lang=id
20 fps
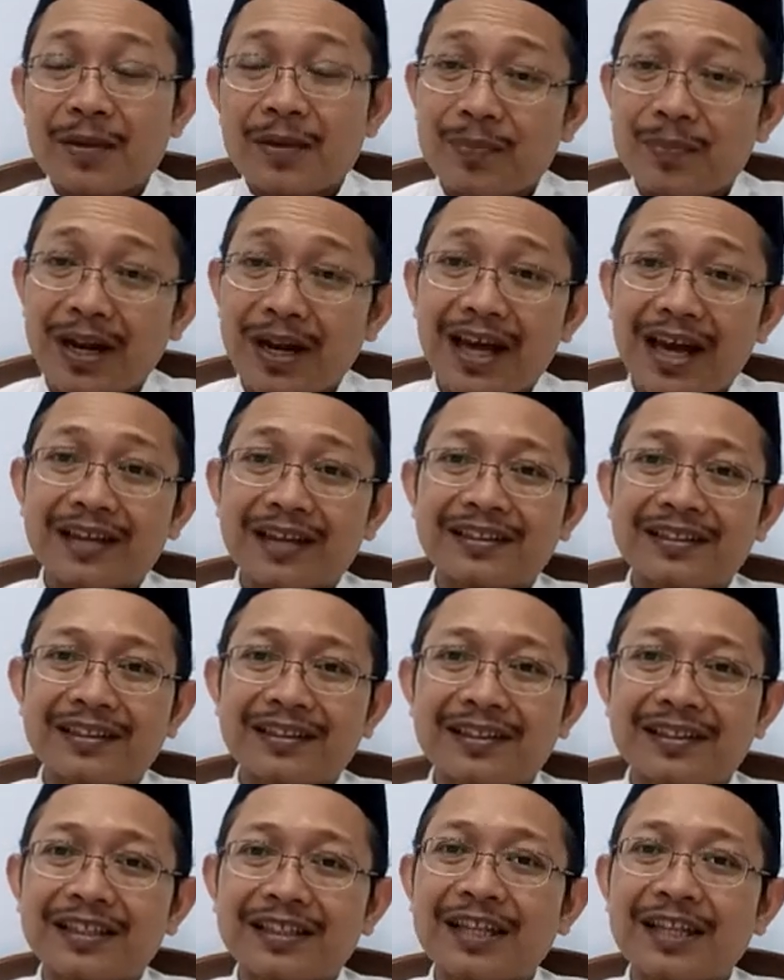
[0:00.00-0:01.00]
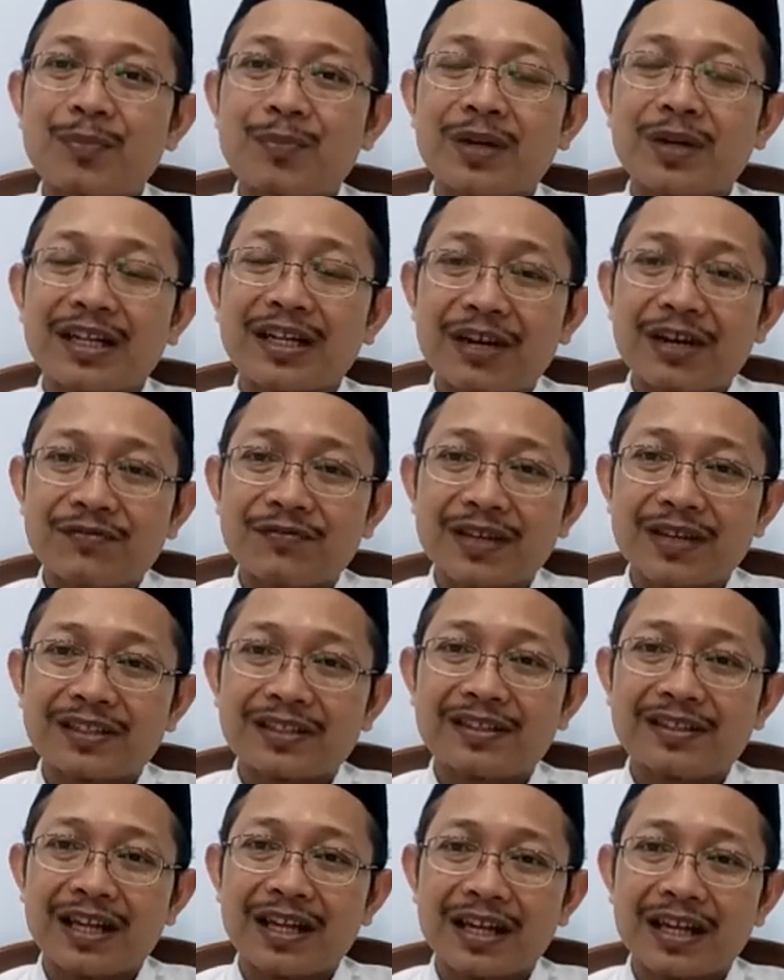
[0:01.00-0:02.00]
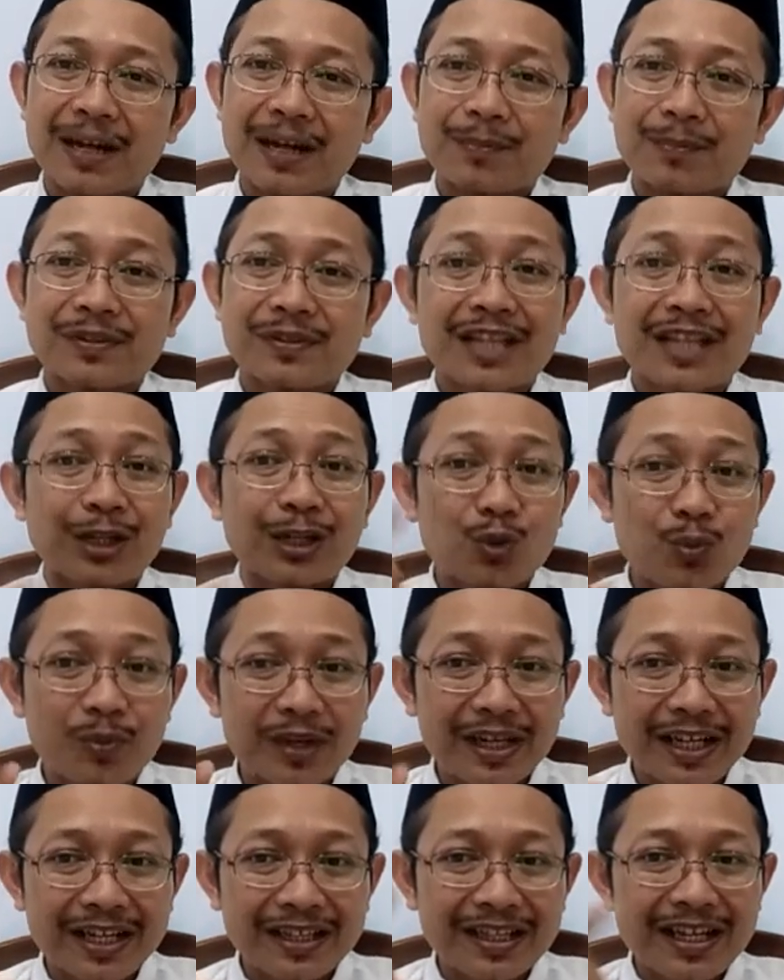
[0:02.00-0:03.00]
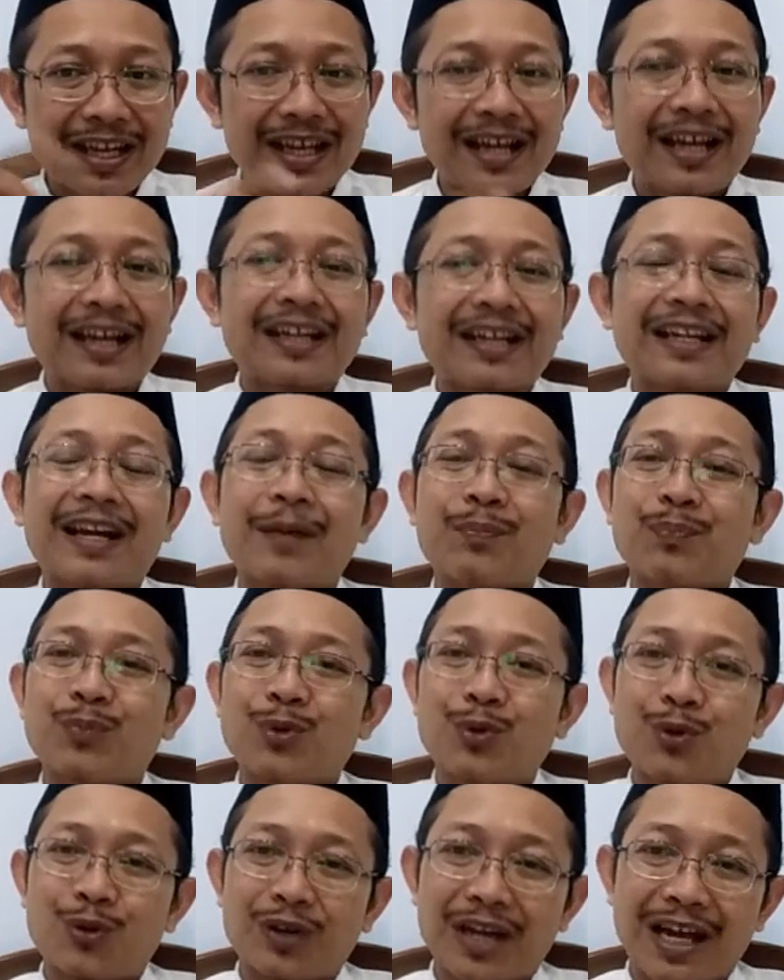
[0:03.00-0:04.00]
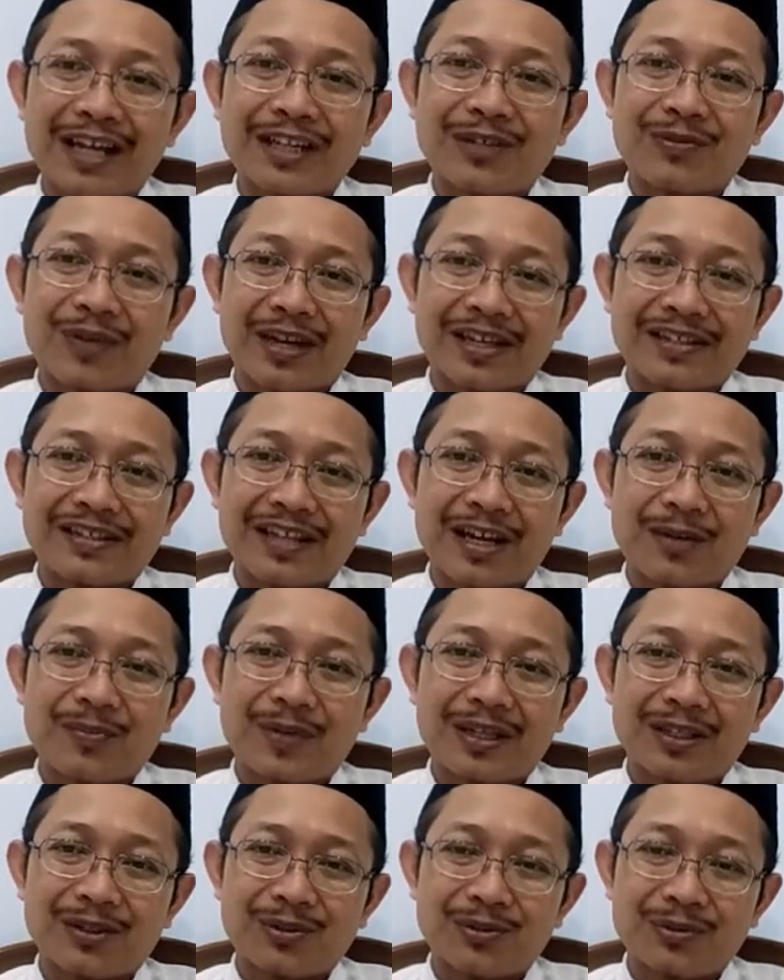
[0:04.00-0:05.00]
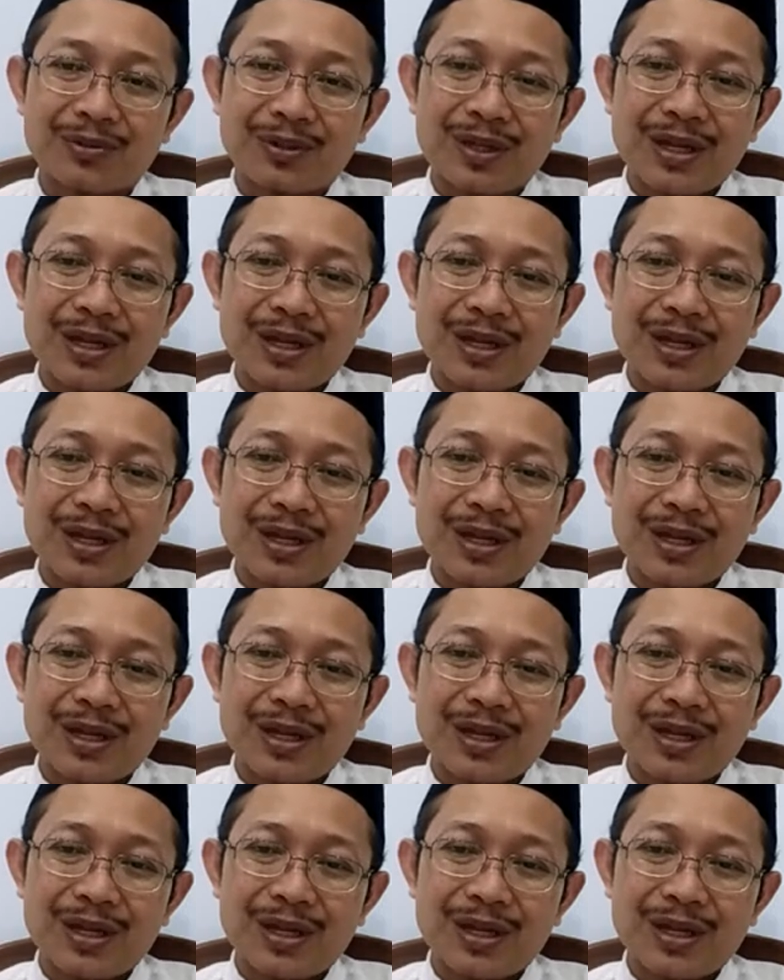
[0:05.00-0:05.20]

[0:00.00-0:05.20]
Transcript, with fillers: Berarti kita bernafas dalam satu menit 60 kali wahai sahabatku.